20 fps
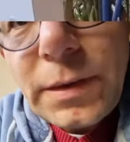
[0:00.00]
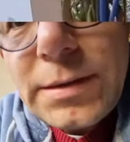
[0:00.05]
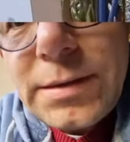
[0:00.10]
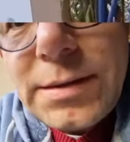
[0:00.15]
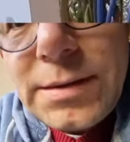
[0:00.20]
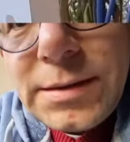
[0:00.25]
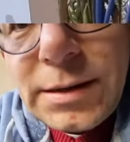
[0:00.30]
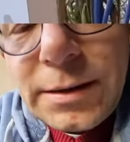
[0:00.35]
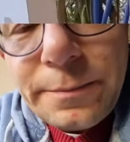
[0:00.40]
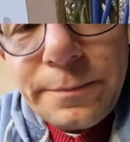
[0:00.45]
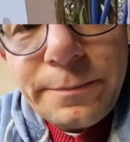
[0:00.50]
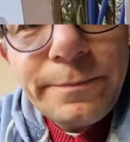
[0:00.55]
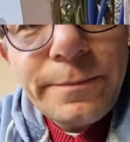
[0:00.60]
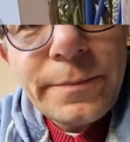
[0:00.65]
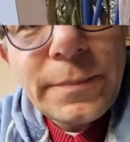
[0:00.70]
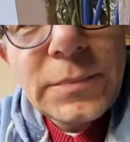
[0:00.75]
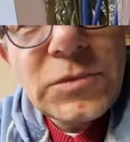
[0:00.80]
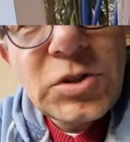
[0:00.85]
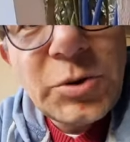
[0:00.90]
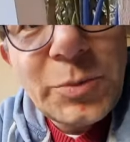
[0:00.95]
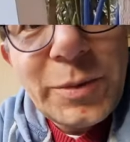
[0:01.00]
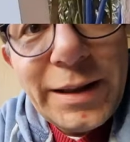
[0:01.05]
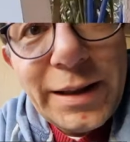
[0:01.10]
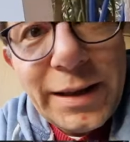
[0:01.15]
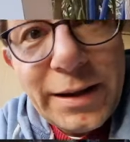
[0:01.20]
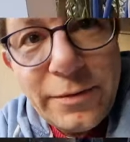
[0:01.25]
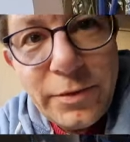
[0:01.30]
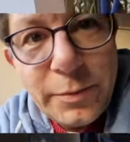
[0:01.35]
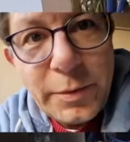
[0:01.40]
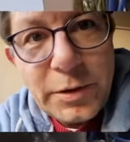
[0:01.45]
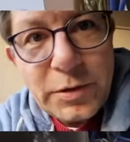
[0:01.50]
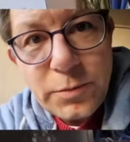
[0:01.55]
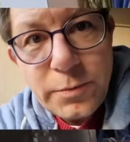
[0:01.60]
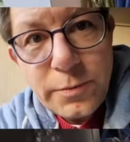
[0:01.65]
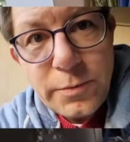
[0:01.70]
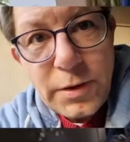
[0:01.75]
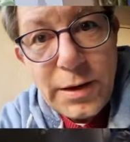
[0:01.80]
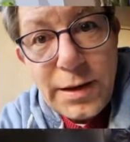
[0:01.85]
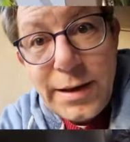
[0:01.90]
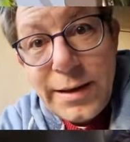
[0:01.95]
Sim, de Minerva mesmo.
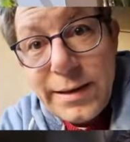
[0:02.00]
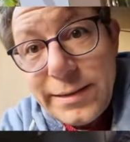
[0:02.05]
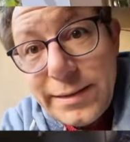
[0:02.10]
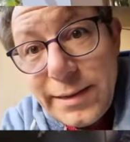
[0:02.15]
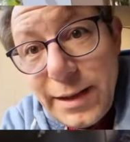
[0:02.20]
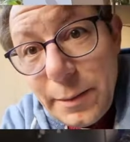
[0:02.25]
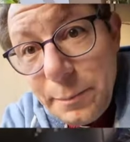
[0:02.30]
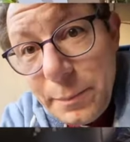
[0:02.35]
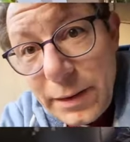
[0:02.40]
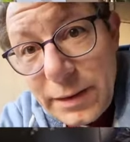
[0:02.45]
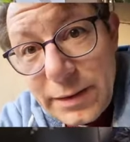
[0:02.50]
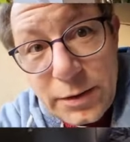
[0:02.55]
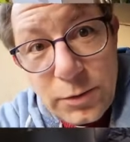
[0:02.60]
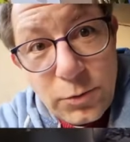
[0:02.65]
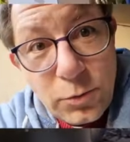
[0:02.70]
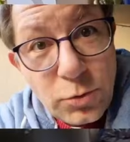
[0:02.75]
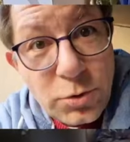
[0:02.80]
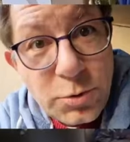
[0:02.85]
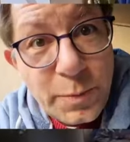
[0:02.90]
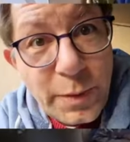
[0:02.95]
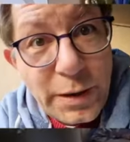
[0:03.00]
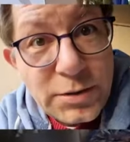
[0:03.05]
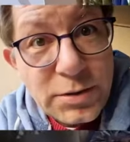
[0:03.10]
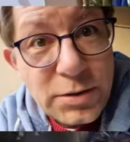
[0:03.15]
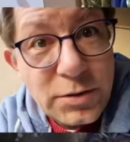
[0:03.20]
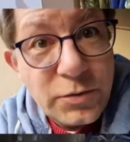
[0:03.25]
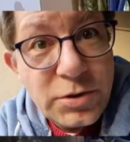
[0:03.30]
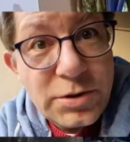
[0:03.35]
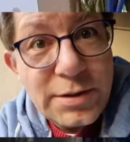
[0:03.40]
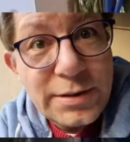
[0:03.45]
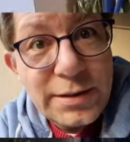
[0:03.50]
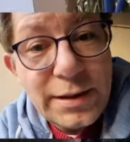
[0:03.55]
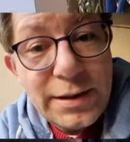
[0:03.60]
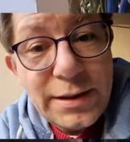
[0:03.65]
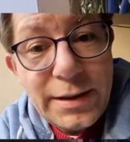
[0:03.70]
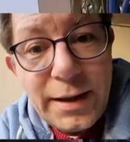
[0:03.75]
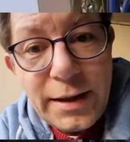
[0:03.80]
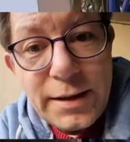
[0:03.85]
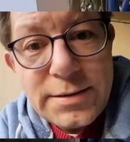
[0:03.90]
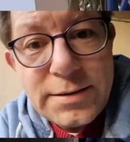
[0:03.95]
Dependendo do espaço que você tem em
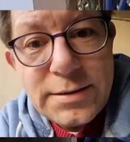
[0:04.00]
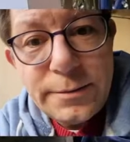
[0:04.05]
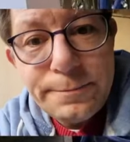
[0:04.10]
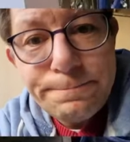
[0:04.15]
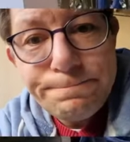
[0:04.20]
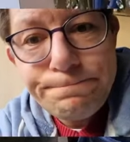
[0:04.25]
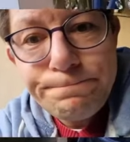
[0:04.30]
casa,